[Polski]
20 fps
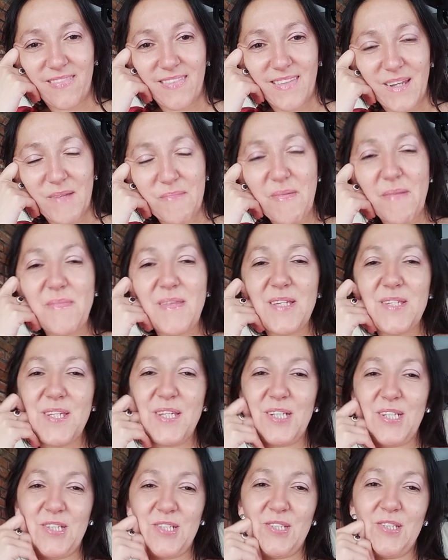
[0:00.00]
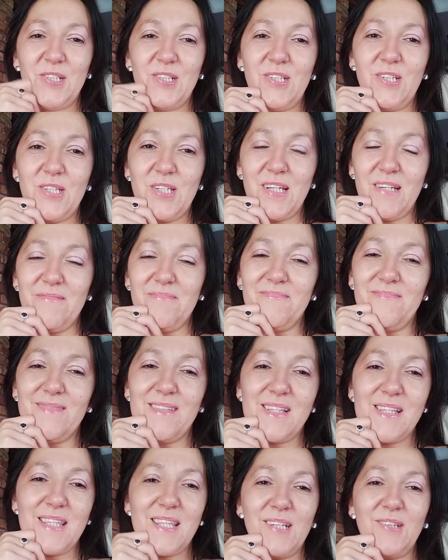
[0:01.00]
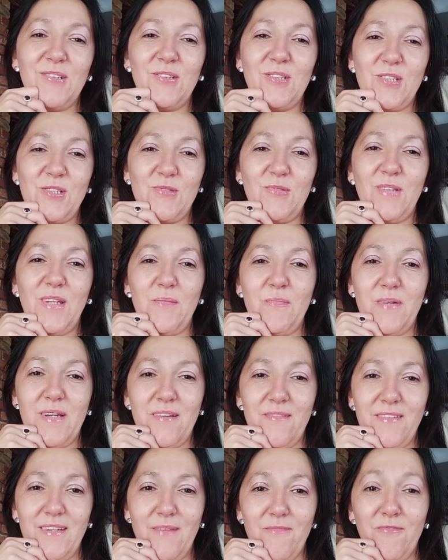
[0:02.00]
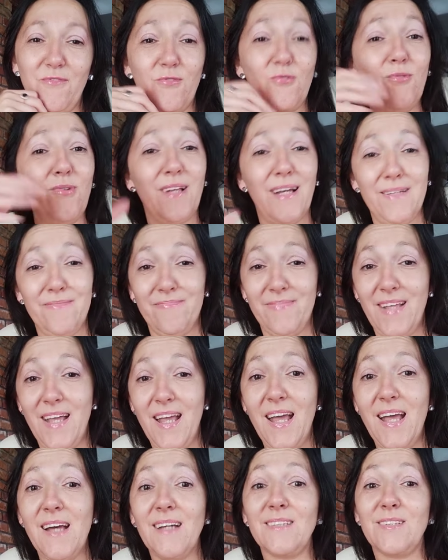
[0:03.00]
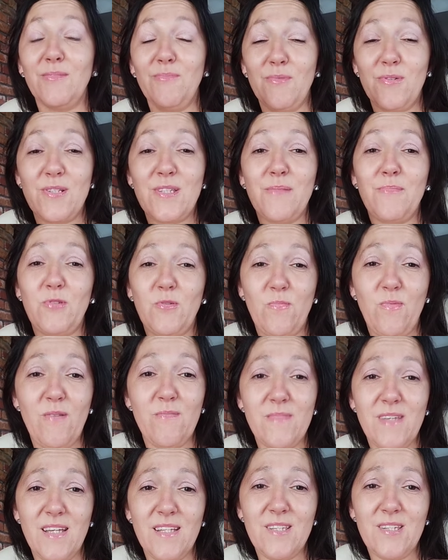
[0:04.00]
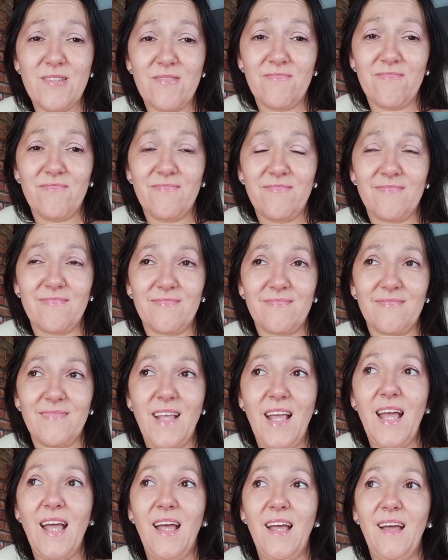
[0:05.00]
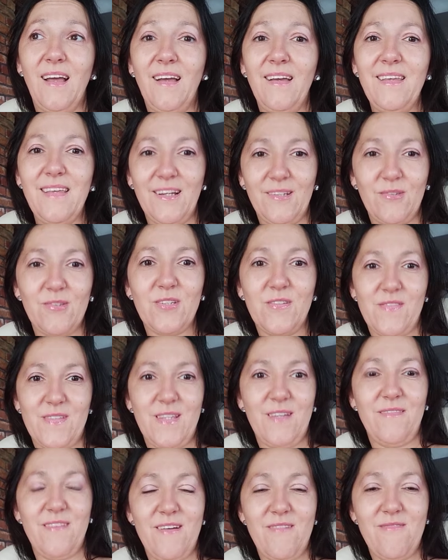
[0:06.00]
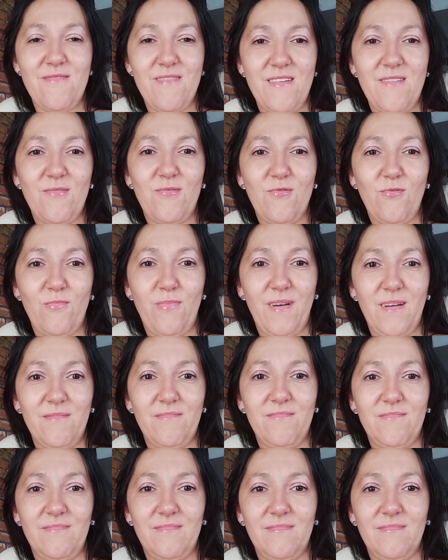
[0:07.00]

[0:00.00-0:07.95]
Mam nadzieję, że się cieszycie z tego, że się tutaj pojawiłam. W ogóle to muszę sobie przypomnieć, jak to się wstawiało na YouTube'a.